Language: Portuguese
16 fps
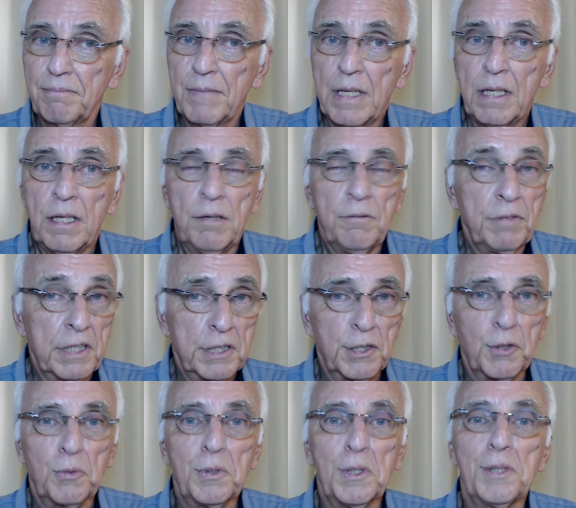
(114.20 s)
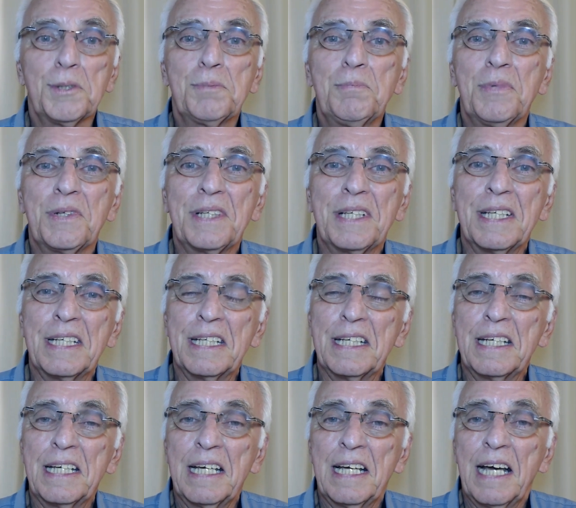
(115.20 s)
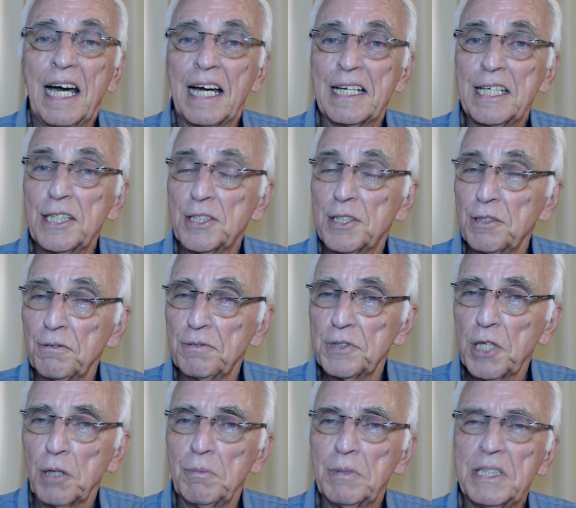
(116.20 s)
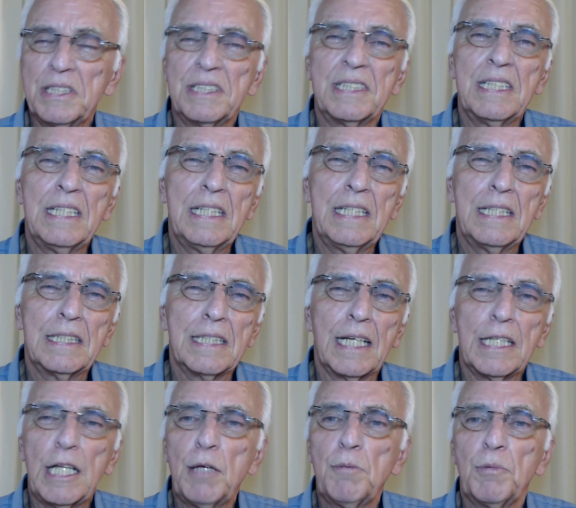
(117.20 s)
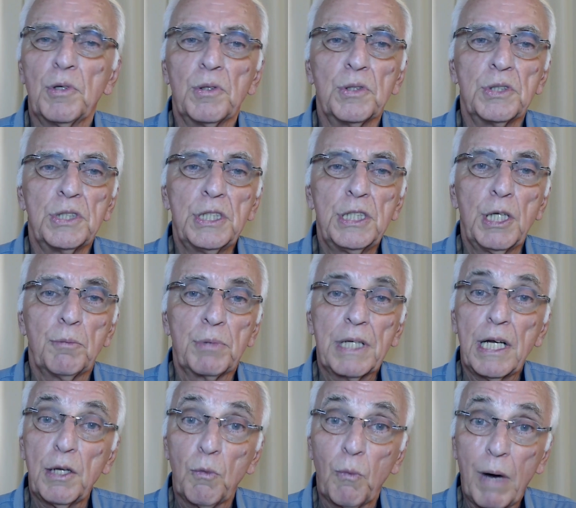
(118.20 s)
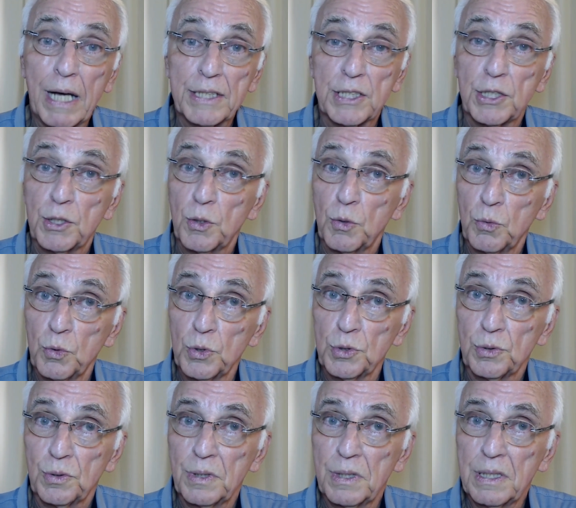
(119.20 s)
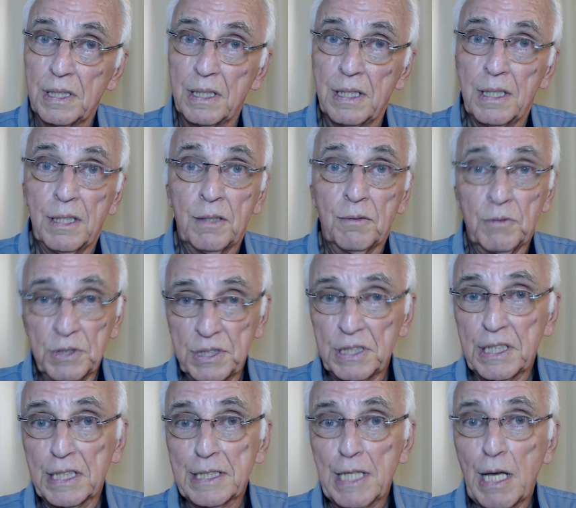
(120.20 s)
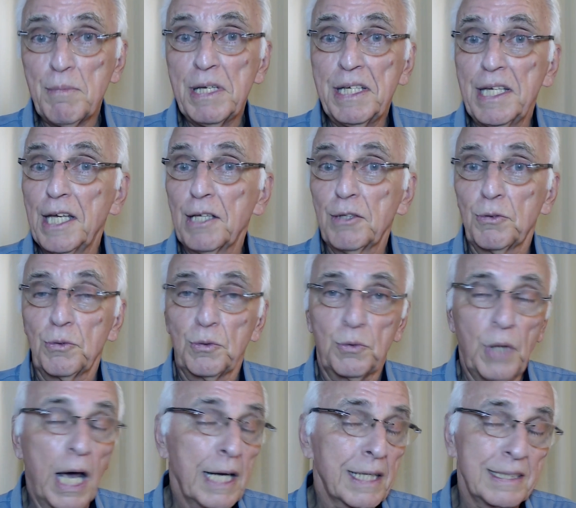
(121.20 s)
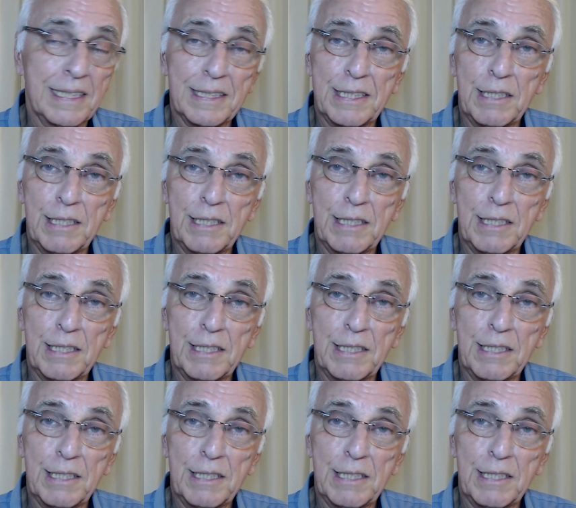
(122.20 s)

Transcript: Fiquem tranquilos, porque aqueles que não fizeram medicina nem biologia, porque a linguagem que eu uso, vocês já sabem que é acessível a